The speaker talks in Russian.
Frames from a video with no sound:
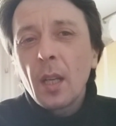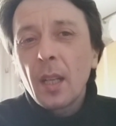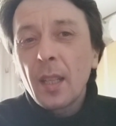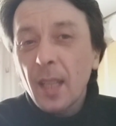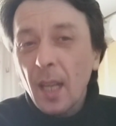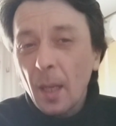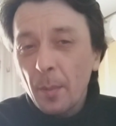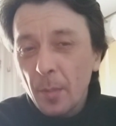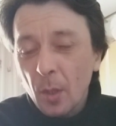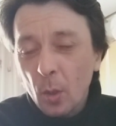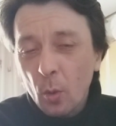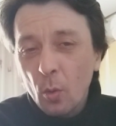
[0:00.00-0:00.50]

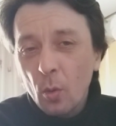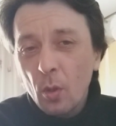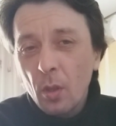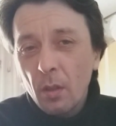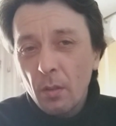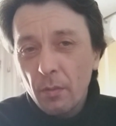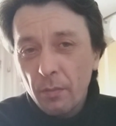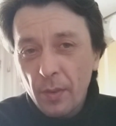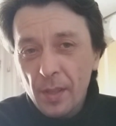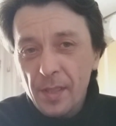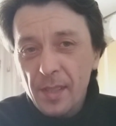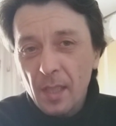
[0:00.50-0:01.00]
камеру
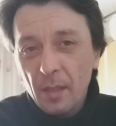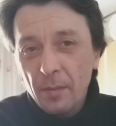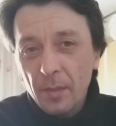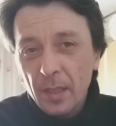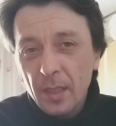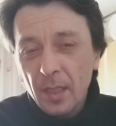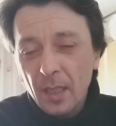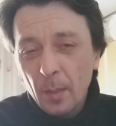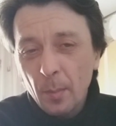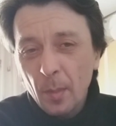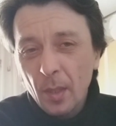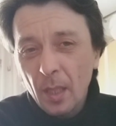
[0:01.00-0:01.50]
выставить
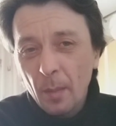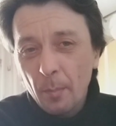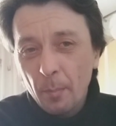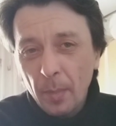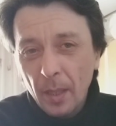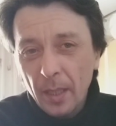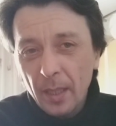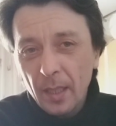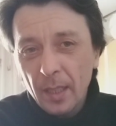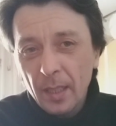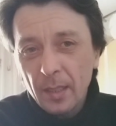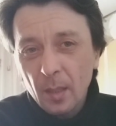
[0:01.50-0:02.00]
именно по
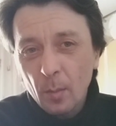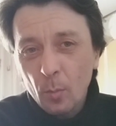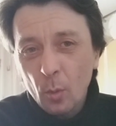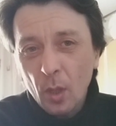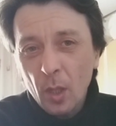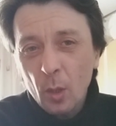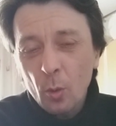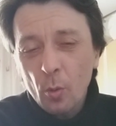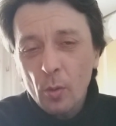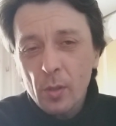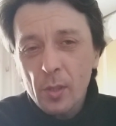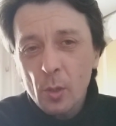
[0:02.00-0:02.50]
этому
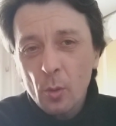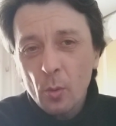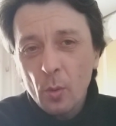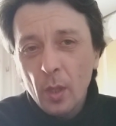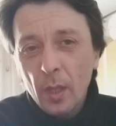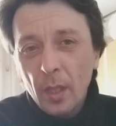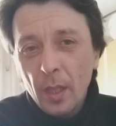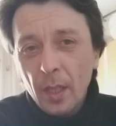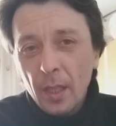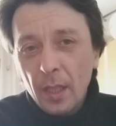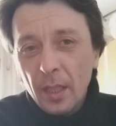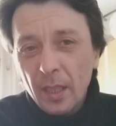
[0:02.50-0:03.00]
ракурсу,
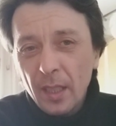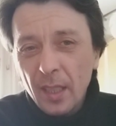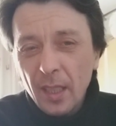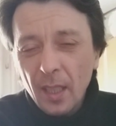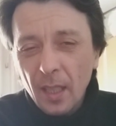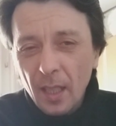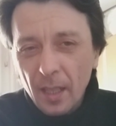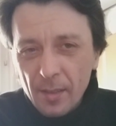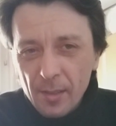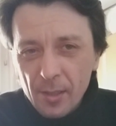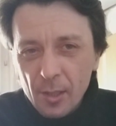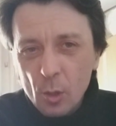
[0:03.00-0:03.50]
и
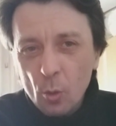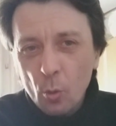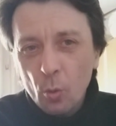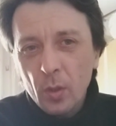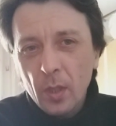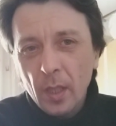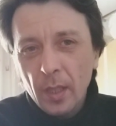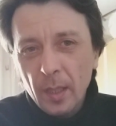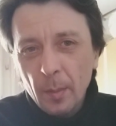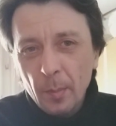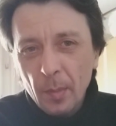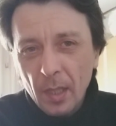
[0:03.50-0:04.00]

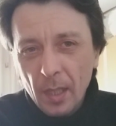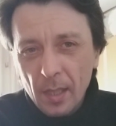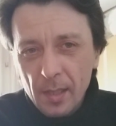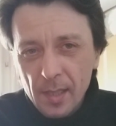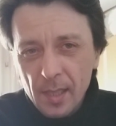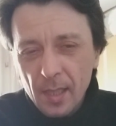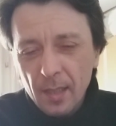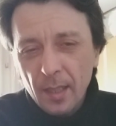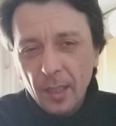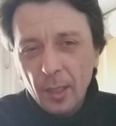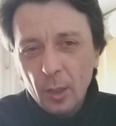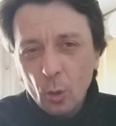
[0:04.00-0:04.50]
отсюда, именно
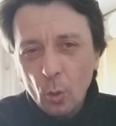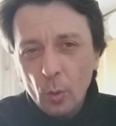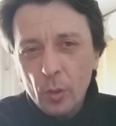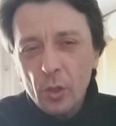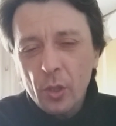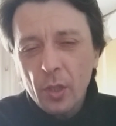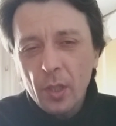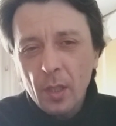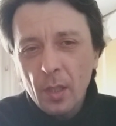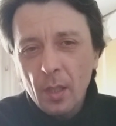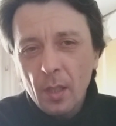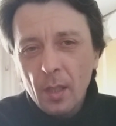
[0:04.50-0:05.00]
с этой
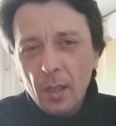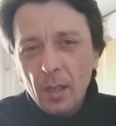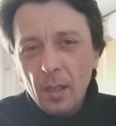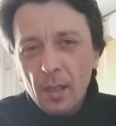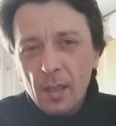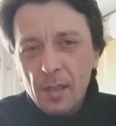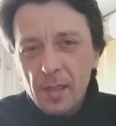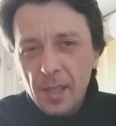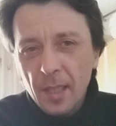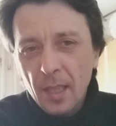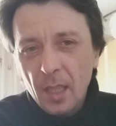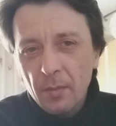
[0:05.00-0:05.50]
точки,
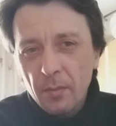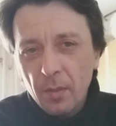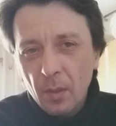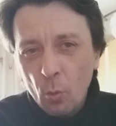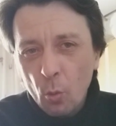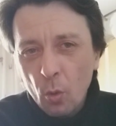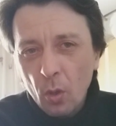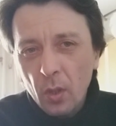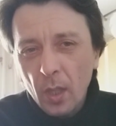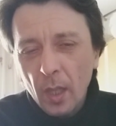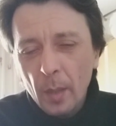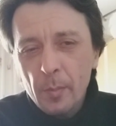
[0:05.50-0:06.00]
с этого
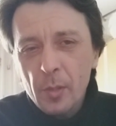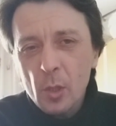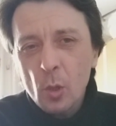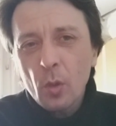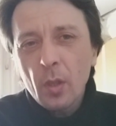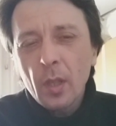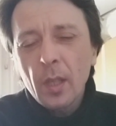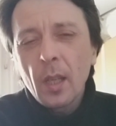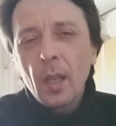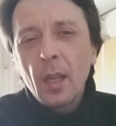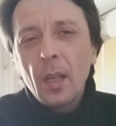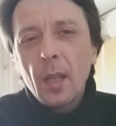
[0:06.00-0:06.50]
угла
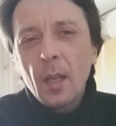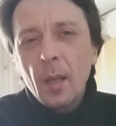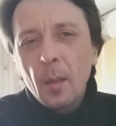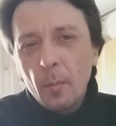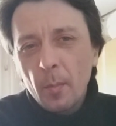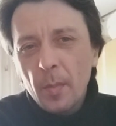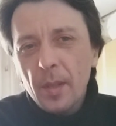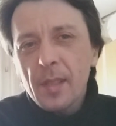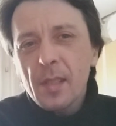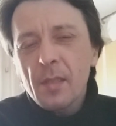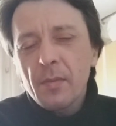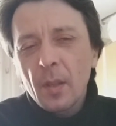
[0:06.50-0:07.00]
обзора,
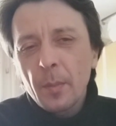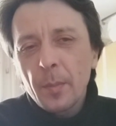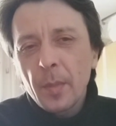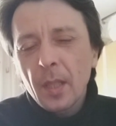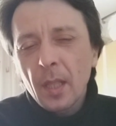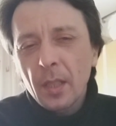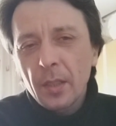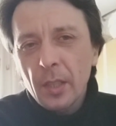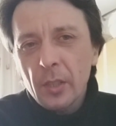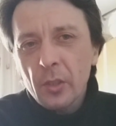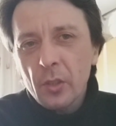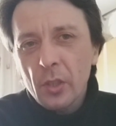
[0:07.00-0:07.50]
мы с вами,
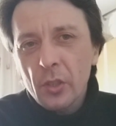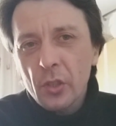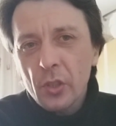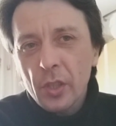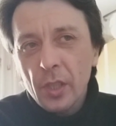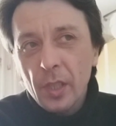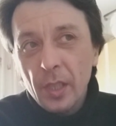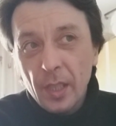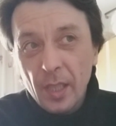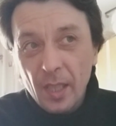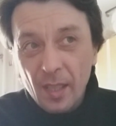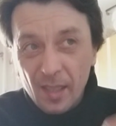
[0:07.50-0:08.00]
конечно
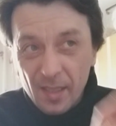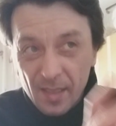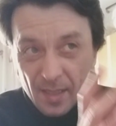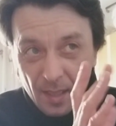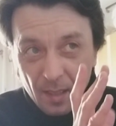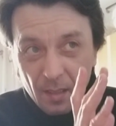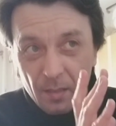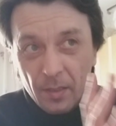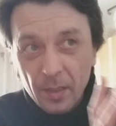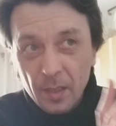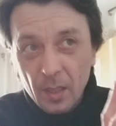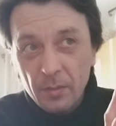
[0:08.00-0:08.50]
же, и
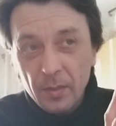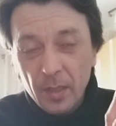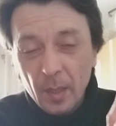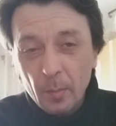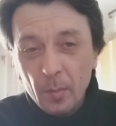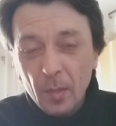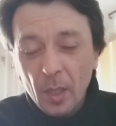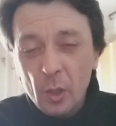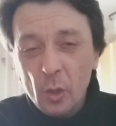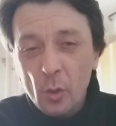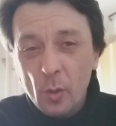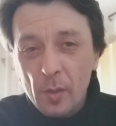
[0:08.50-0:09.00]

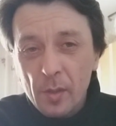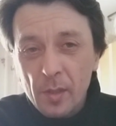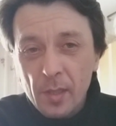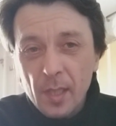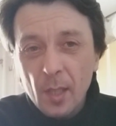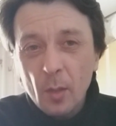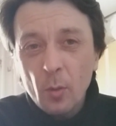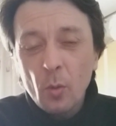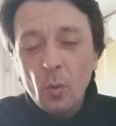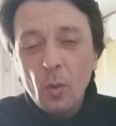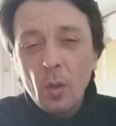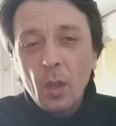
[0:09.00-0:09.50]
захватываем нашу
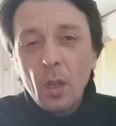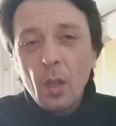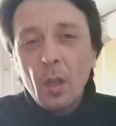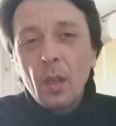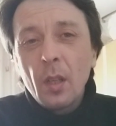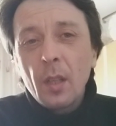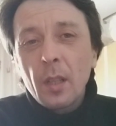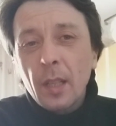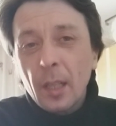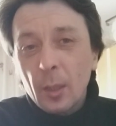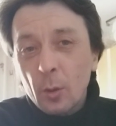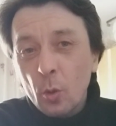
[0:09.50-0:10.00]
сцену,
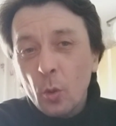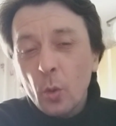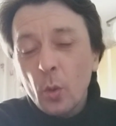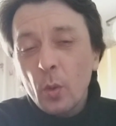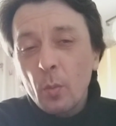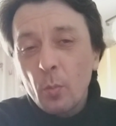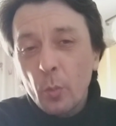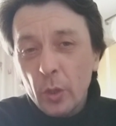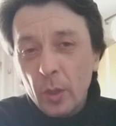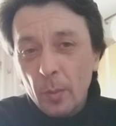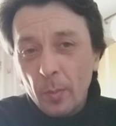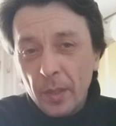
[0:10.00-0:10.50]

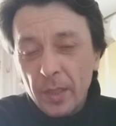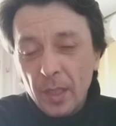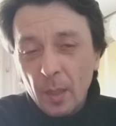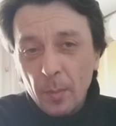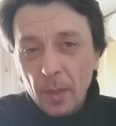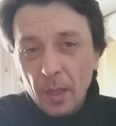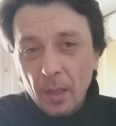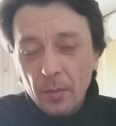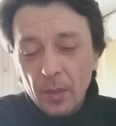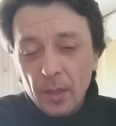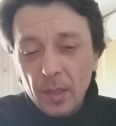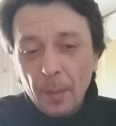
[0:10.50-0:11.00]
которую будем
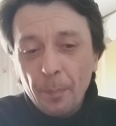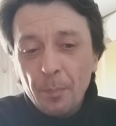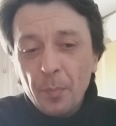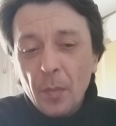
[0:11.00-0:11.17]
анимировать.